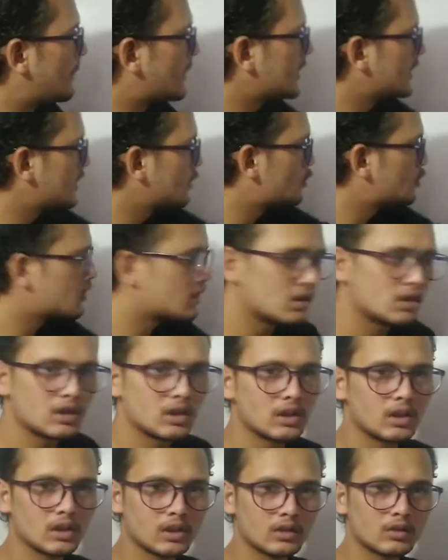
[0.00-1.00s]
पर ये कुछ
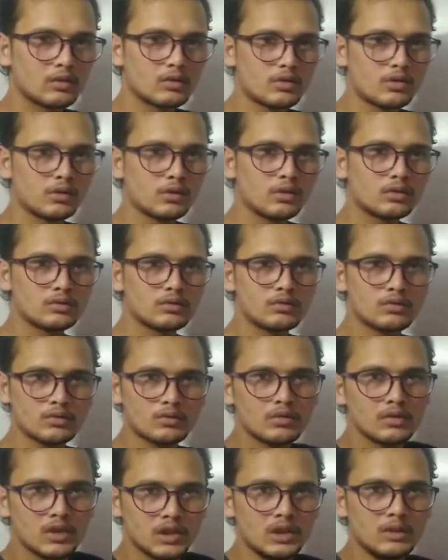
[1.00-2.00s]
कुछ लोग तो
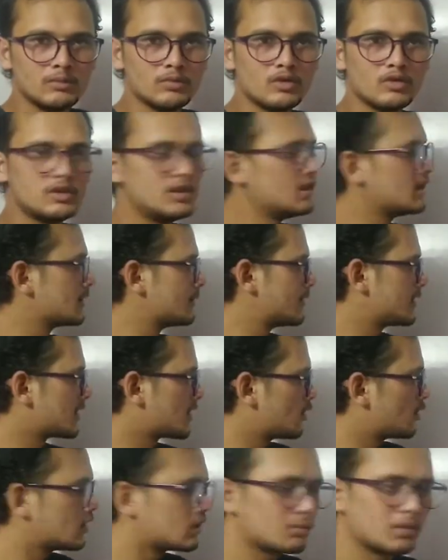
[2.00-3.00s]
इसको इमोजी समझ रहे
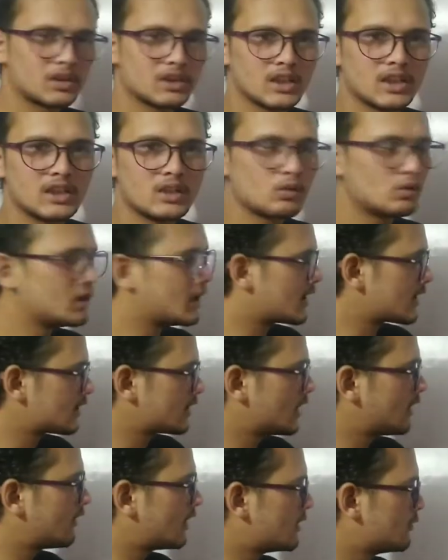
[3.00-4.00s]
होंगे तो बच्चा ये कोई
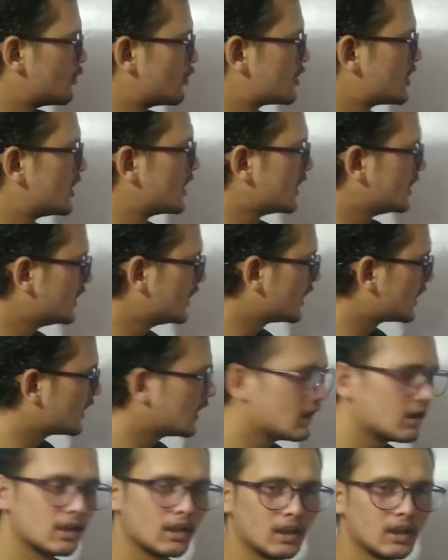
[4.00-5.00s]
हंसता हुआ इमोजी नहीं है ठीक
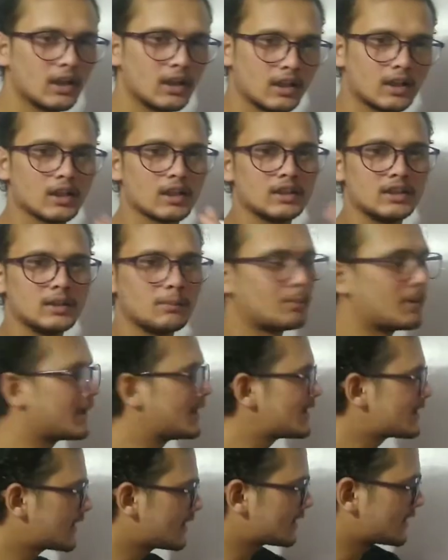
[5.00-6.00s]
है ये
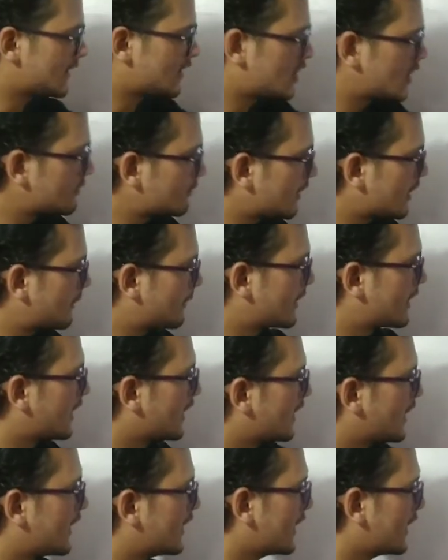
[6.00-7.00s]
पेनिस का सेक्शन मैंने बनाया है